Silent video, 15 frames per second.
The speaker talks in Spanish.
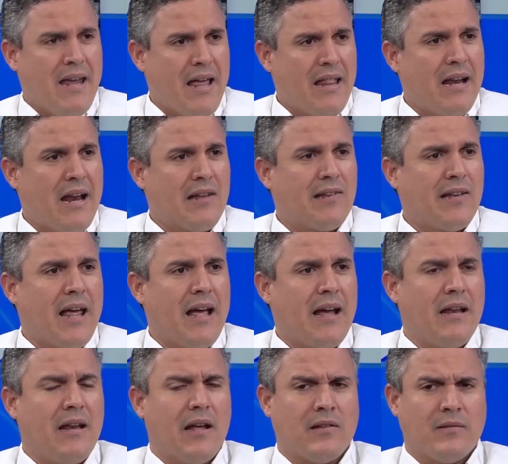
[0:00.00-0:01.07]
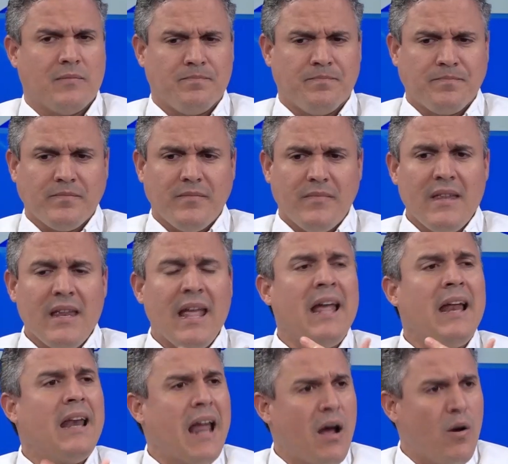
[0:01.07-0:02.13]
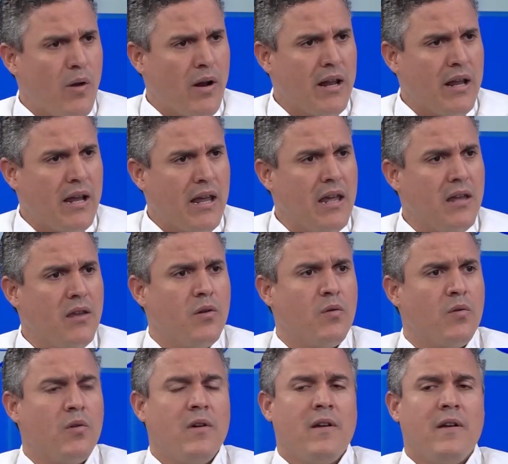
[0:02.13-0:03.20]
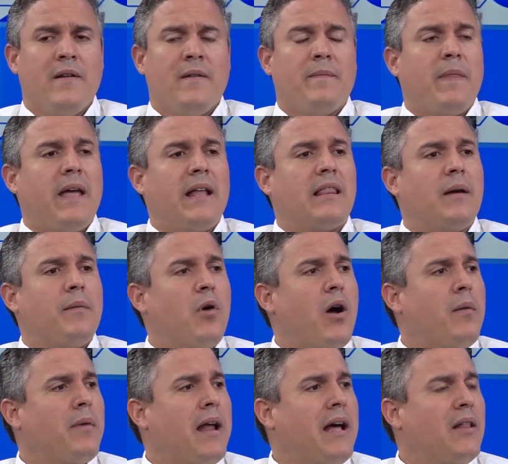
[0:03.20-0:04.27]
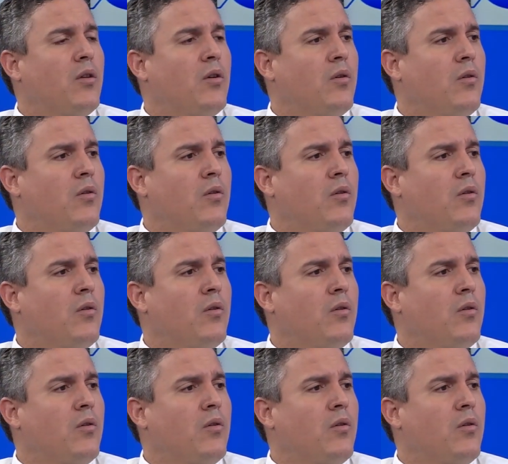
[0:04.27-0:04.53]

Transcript: de las Águilas, el lago Enriquillo. Y Estamos la, hablando. Y la